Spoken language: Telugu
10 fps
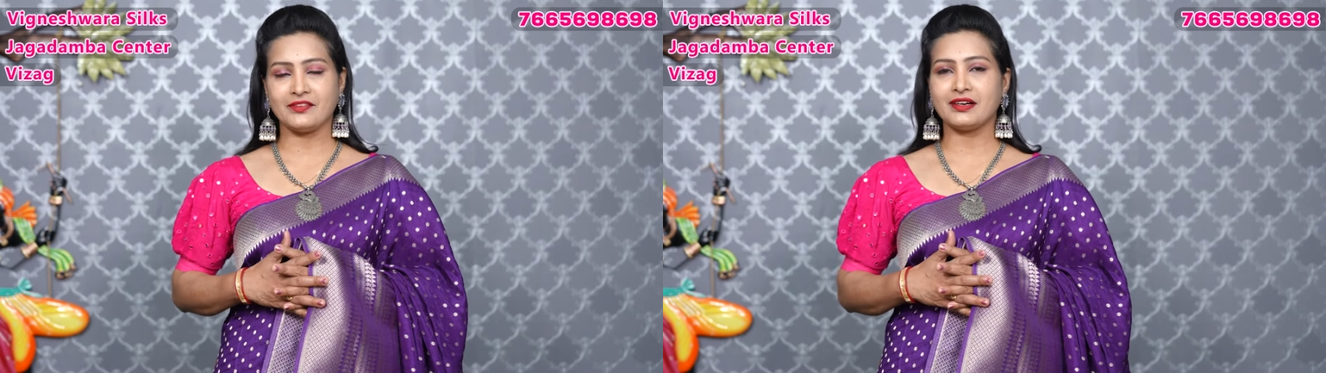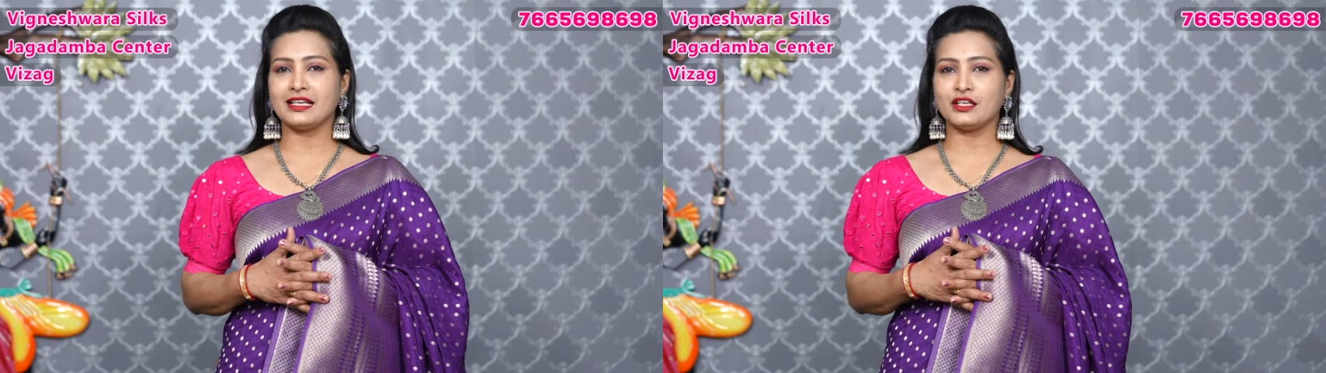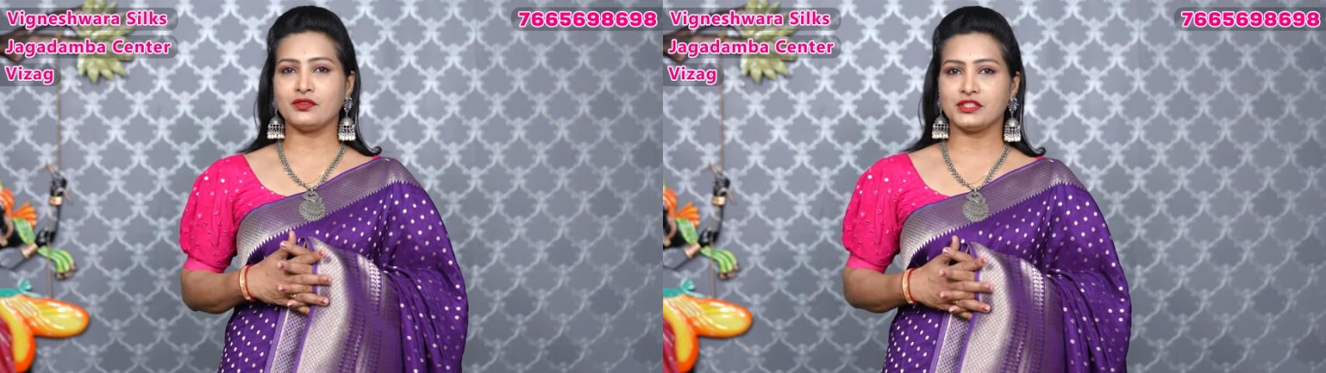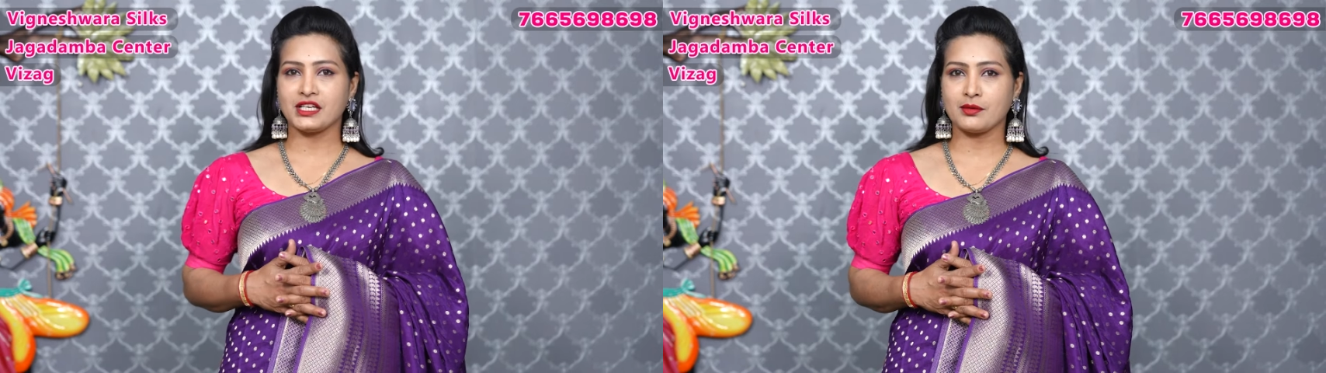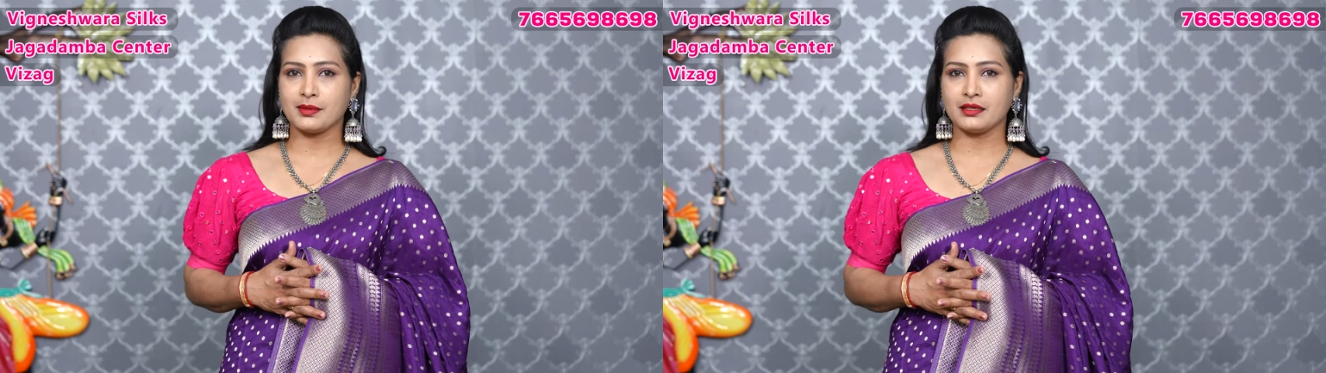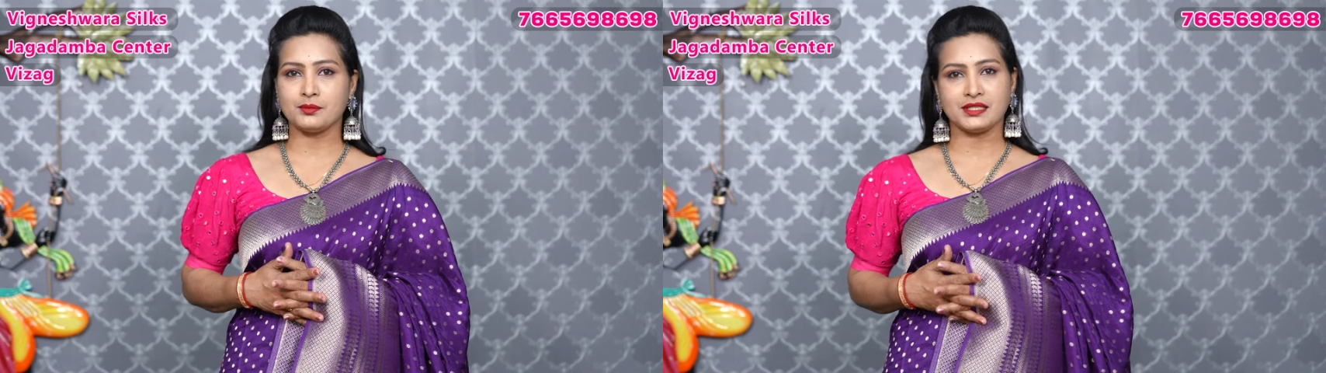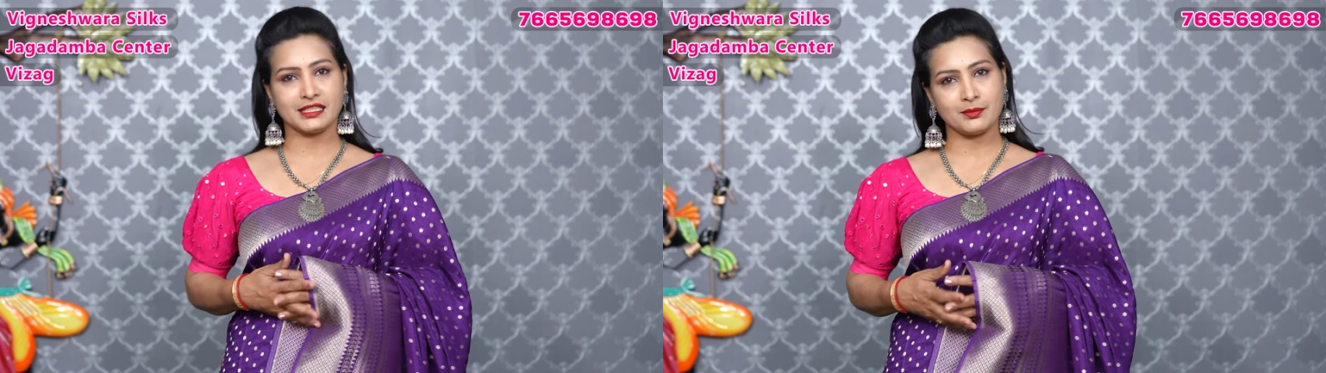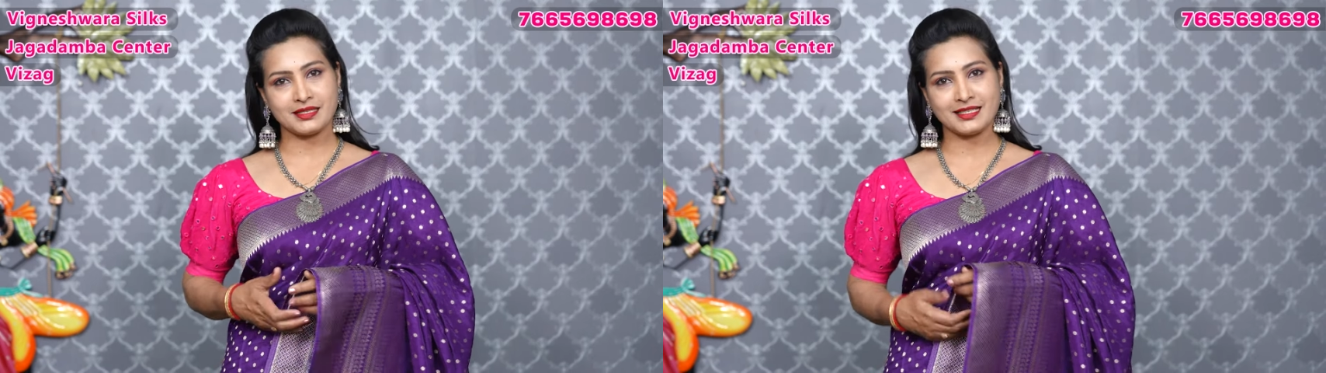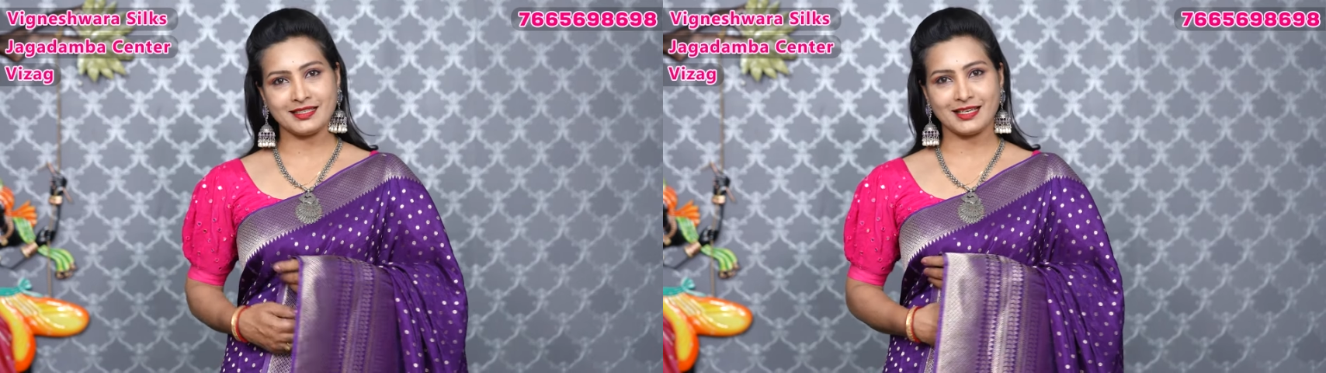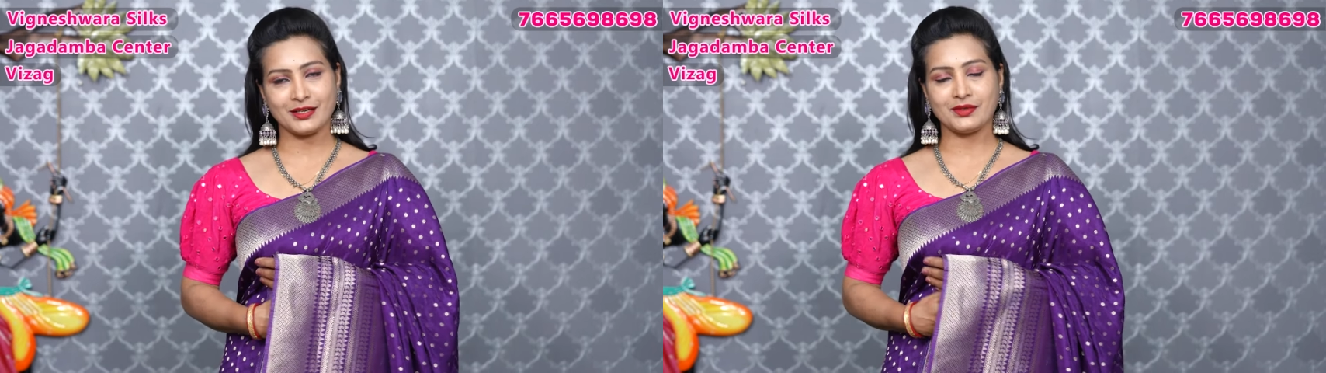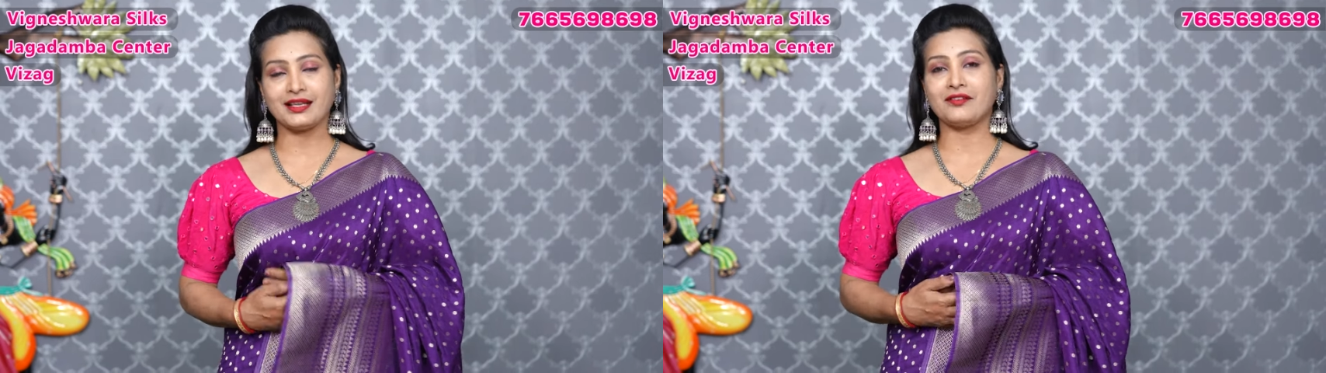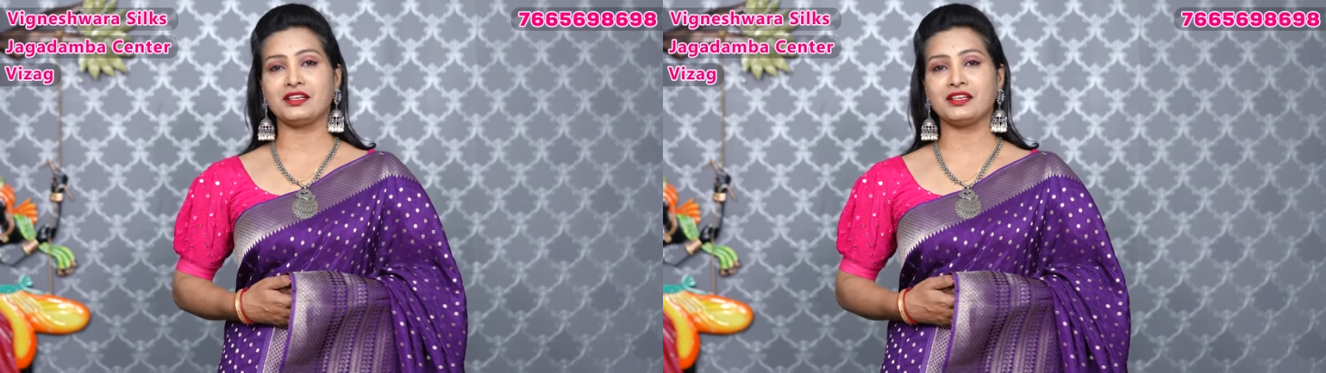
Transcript: ఇవాళ నేను విశాఖపట్నం జగదంబ సెంటర్ లో ఉన్న